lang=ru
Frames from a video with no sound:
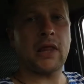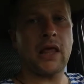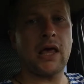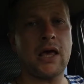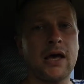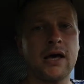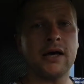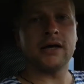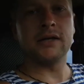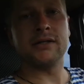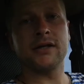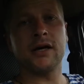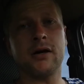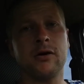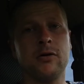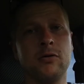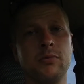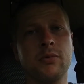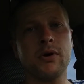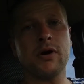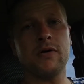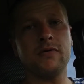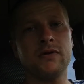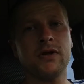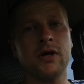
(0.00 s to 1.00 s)
а, с
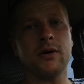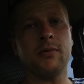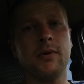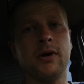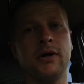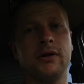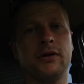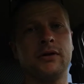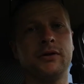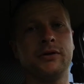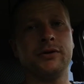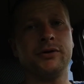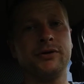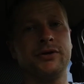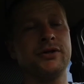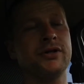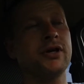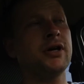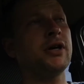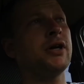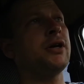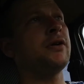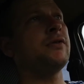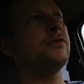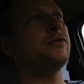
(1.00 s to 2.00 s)
коробкой автомат. То есть,
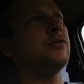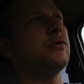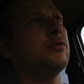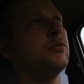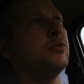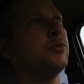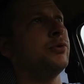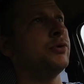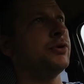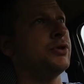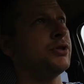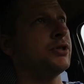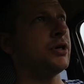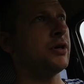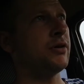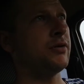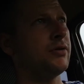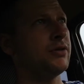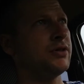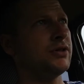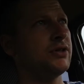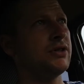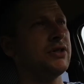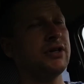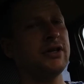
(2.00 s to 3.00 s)
скорее всего, будет
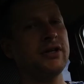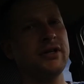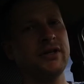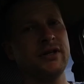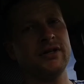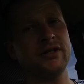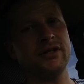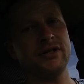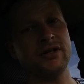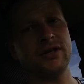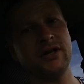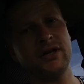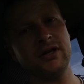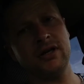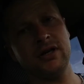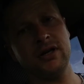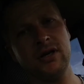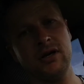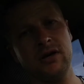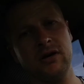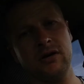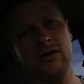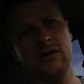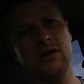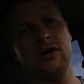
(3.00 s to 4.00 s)
ставиться
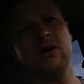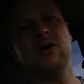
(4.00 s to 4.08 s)
3SGE,